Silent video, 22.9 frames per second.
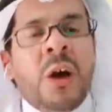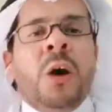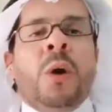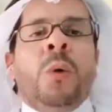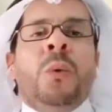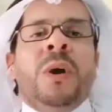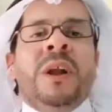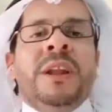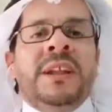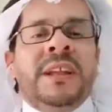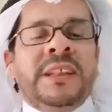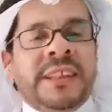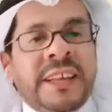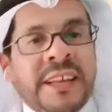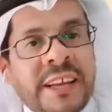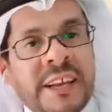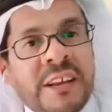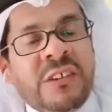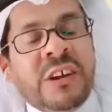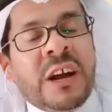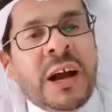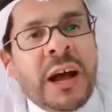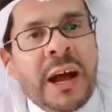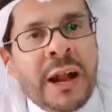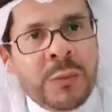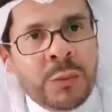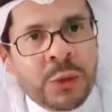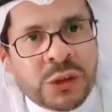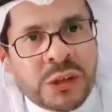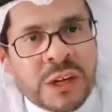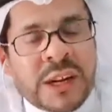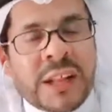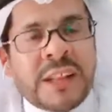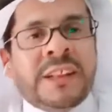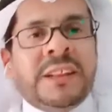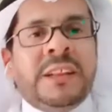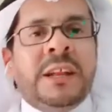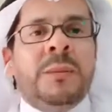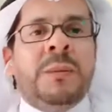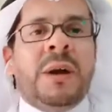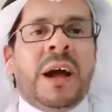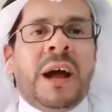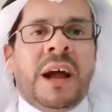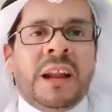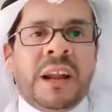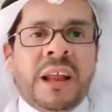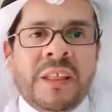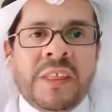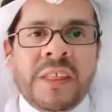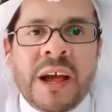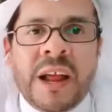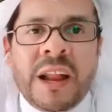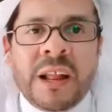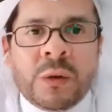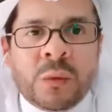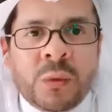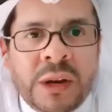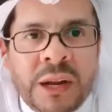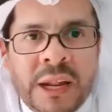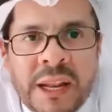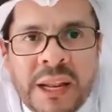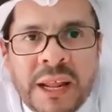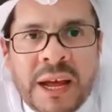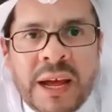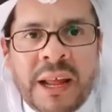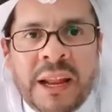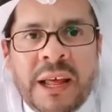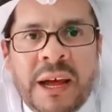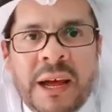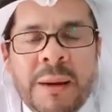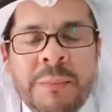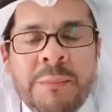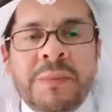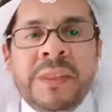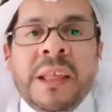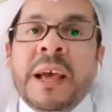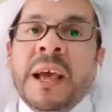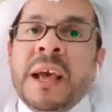والنتيجة المترتبة على ذلك ولله الحمد